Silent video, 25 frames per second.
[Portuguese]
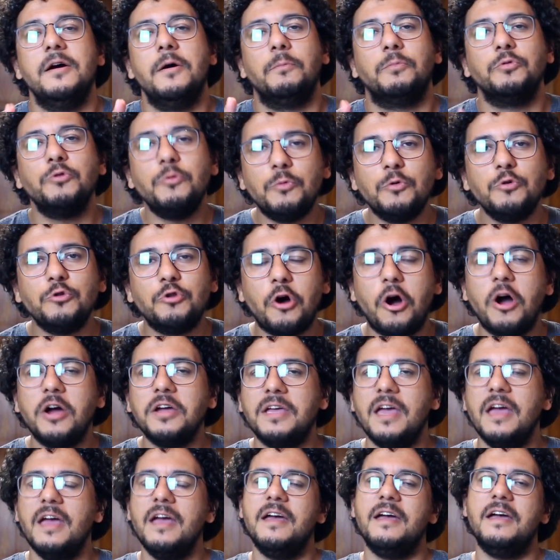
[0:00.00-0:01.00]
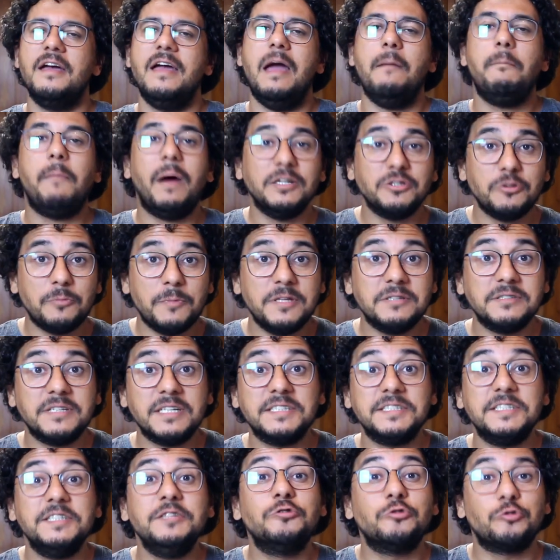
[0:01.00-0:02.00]
Pro Bulldog é mais ou menos
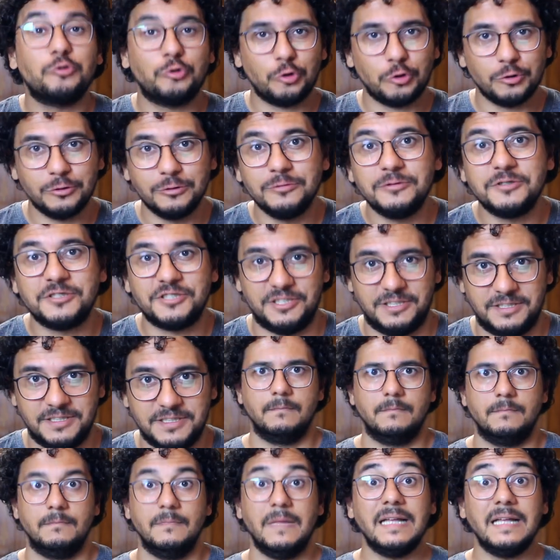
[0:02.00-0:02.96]
assim todos os dias.